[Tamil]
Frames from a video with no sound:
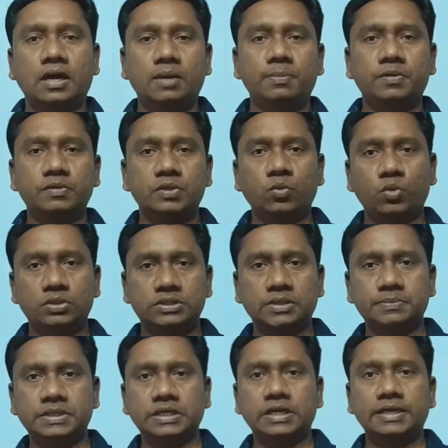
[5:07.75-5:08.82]
அப்போ வந்து ஒரு
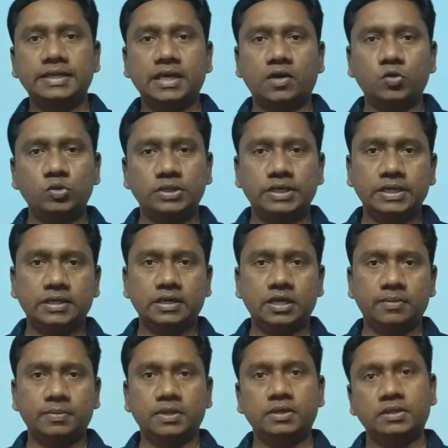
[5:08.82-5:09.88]
சப்ஜெக்ட்டில் நீங்கள் அறுபது எடுக்கலாம்